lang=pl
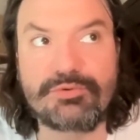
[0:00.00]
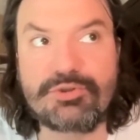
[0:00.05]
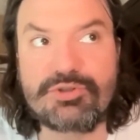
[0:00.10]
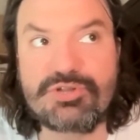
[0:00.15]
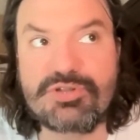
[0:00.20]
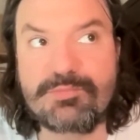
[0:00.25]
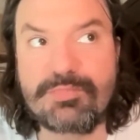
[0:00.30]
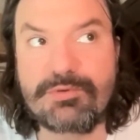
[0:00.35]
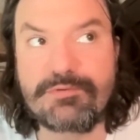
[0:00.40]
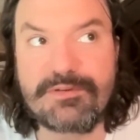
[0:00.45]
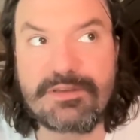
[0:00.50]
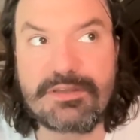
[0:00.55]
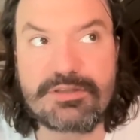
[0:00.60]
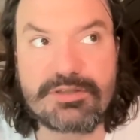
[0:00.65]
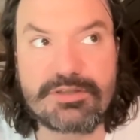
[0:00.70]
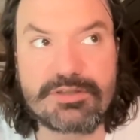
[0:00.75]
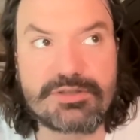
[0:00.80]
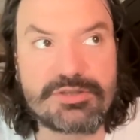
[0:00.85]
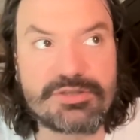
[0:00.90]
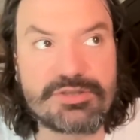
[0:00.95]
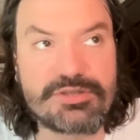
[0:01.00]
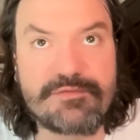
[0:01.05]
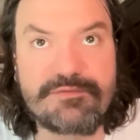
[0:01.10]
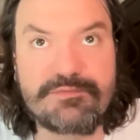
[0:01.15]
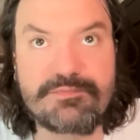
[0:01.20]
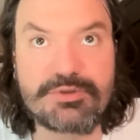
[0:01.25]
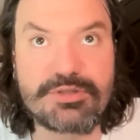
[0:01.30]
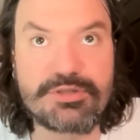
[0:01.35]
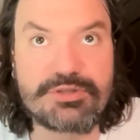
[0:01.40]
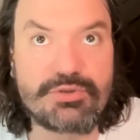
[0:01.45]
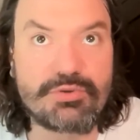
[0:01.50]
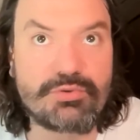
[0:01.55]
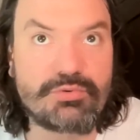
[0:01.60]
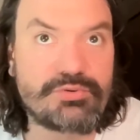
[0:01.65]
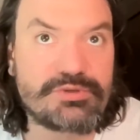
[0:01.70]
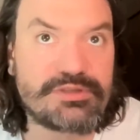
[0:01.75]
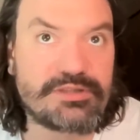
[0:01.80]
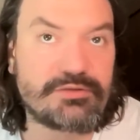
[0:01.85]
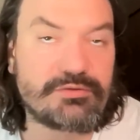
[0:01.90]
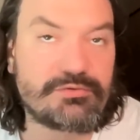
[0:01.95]
Dość powiedzieć, że w
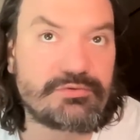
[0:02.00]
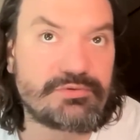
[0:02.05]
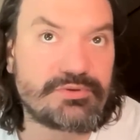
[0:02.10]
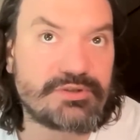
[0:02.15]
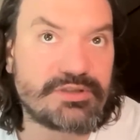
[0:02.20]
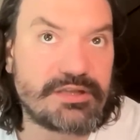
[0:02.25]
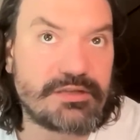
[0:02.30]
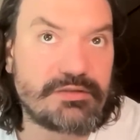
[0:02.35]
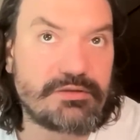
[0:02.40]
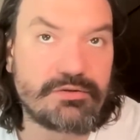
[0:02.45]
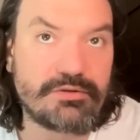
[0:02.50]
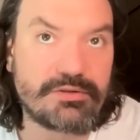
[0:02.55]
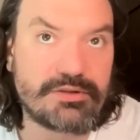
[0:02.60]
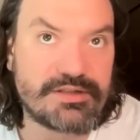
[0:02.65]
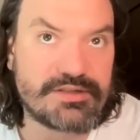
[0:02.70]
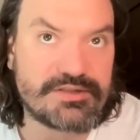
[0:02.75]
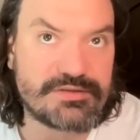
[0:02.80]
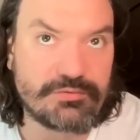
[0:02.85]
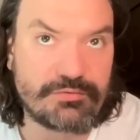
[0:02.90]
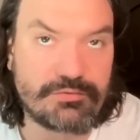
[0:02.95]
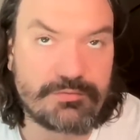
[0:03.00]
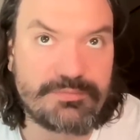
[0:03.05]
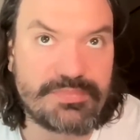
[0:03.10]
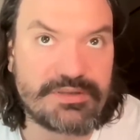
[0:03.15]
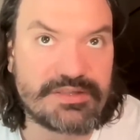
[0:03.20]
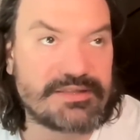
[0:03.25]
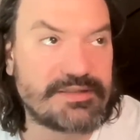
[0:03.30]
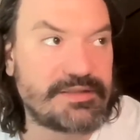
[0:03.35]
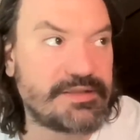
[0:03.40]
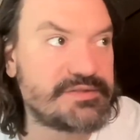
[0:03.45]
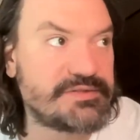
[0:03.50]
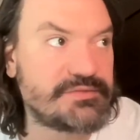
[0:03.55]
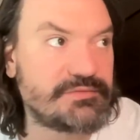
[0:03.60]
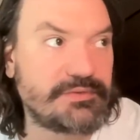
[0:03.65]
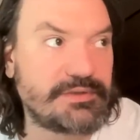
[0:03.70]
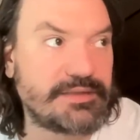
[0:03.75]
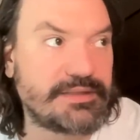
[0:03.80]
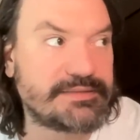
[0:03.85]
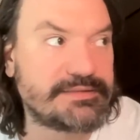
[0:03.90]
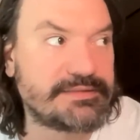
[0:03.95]
przeciągu tego krótkiego okresu
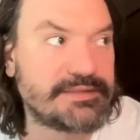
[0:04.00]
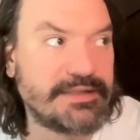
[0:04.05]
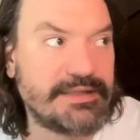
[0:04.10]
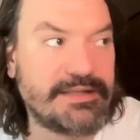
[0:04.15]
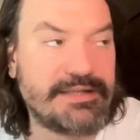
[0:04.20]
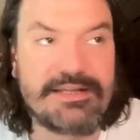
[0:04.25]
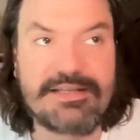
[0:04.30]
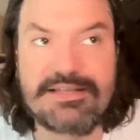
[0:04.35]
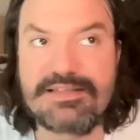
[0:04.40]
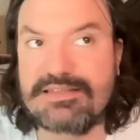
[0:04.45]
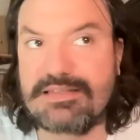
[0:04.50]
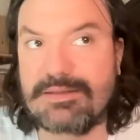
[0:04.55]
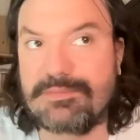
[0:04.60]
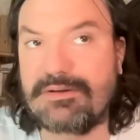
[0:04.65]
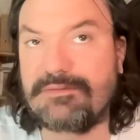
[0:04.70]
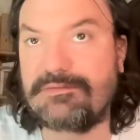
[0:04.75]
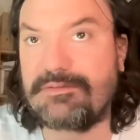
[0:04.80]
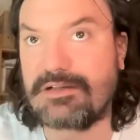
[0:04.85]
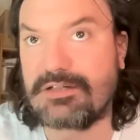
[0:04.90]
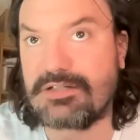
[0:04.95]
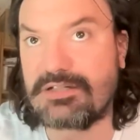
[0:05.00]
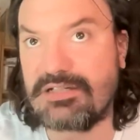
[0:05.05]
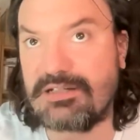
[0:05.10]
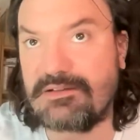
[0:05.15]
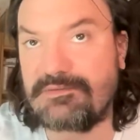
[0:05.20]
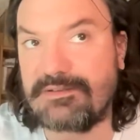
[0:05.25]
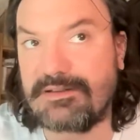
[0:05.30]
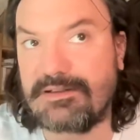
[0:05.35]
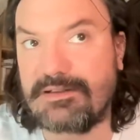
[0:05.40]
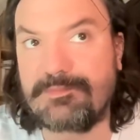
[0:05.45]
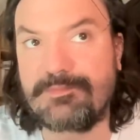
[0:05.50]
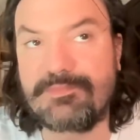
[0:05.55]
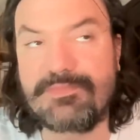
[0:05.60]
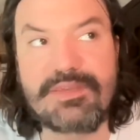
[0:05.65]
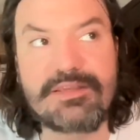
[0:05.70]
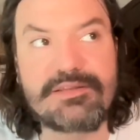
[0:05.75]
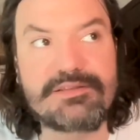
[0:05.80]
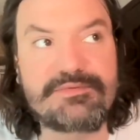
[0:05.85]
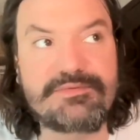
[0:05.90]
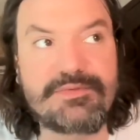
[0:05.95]
15 lat sama Warszawa
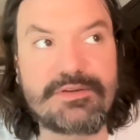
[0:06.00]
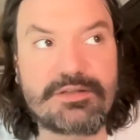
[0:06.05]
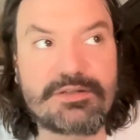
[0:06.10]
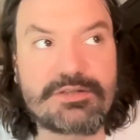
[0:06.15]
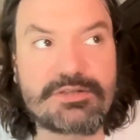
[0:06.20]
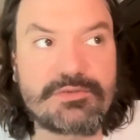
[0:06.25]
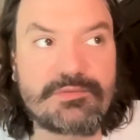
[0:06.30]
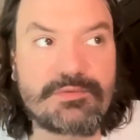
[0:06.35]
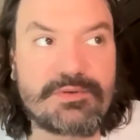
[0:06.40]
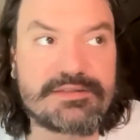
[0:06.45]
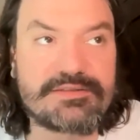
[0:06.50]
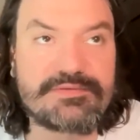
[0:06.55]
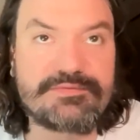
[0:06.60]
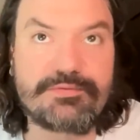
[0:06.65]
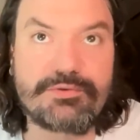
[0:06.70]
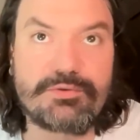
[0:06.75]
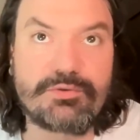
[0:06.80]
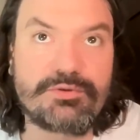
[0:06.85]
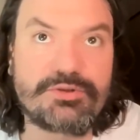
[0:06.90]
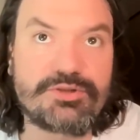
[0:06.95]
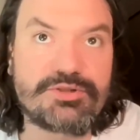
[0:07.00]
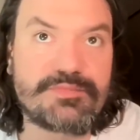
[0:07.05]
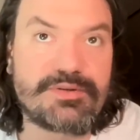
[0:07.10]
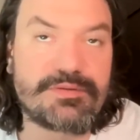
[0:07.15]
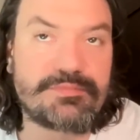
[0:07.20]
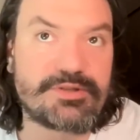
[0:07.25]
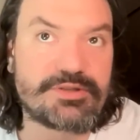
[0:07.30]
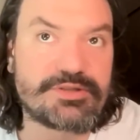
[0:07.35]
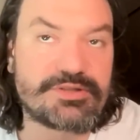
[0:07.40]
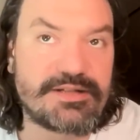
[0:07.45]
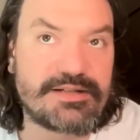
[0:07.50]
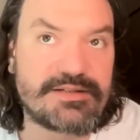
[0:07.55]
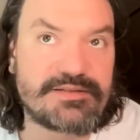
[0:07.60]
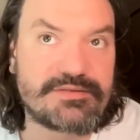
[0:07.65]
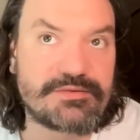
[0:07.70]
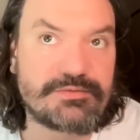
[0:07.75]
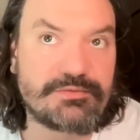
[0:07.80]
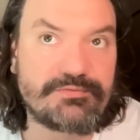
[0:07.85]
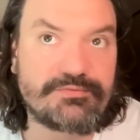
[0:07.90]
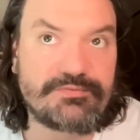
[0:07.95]
e, zwiększyła swoją liczbę
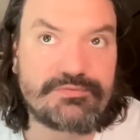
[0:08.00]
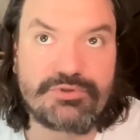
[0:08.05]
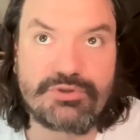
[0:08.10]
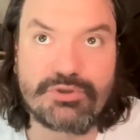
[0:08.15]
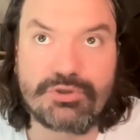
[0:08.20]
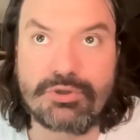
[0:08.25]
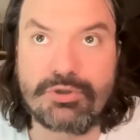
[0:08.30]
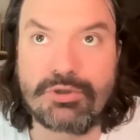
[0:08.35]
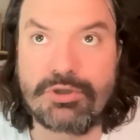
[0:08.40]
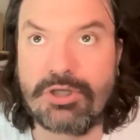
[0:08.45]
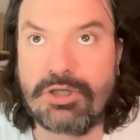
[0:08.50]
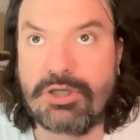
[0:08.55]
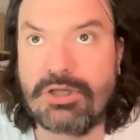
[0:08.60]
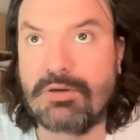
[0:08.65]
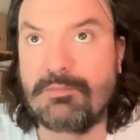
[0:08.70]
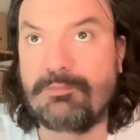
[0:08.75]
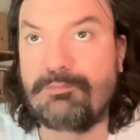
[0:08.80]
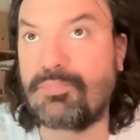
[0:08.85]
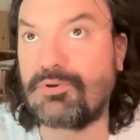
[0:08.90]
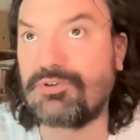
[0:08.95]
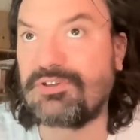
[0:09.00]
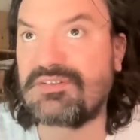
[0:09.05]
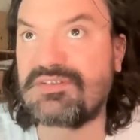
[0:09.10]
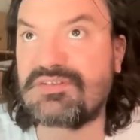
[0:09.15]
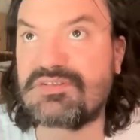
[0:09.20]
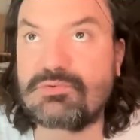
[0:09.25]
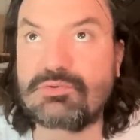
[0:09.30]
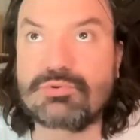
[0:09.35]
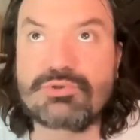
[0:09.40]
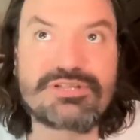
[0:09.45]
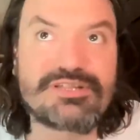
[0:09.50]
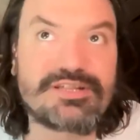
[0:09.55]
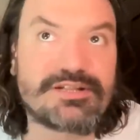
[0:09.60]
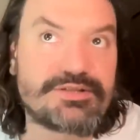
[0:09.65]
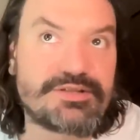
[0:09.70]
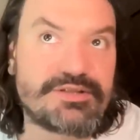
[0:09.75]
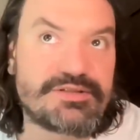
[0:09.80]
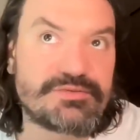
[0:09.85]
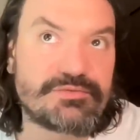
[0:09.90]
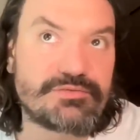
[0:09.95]
mieszkańców do ponad
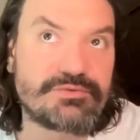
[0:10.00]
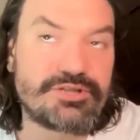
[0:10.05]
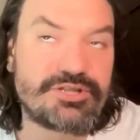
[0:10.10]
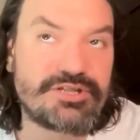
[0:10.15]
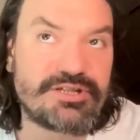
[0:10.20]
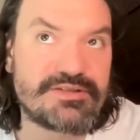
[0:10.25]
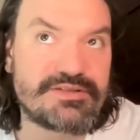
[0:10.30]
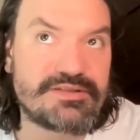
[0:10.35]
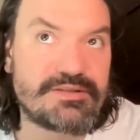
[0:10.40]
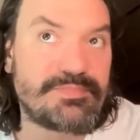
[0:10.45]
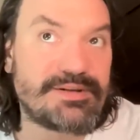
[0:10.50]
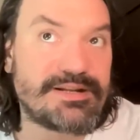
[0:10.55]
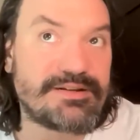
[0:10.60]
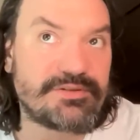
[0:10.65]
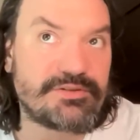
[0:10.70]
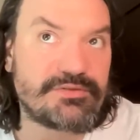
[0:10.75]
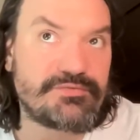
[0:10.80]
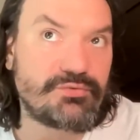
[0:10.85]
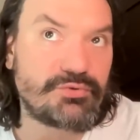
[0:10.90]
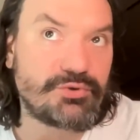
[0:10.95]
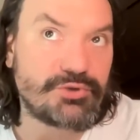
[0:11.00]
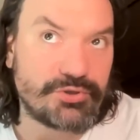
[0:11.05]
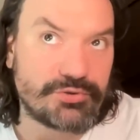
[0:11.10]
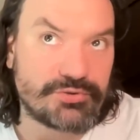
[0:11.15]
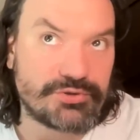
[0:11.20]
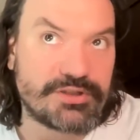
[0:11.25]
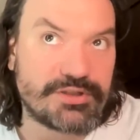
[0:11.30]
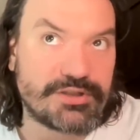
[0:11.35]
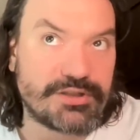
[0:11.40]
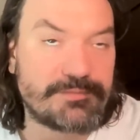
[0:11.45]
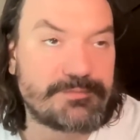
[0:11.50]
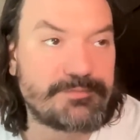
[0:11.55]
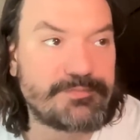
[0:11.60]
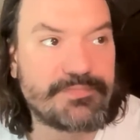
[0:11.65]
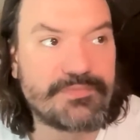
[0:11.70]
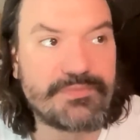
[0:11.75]
140 tysięcy prawie dwukrotnie.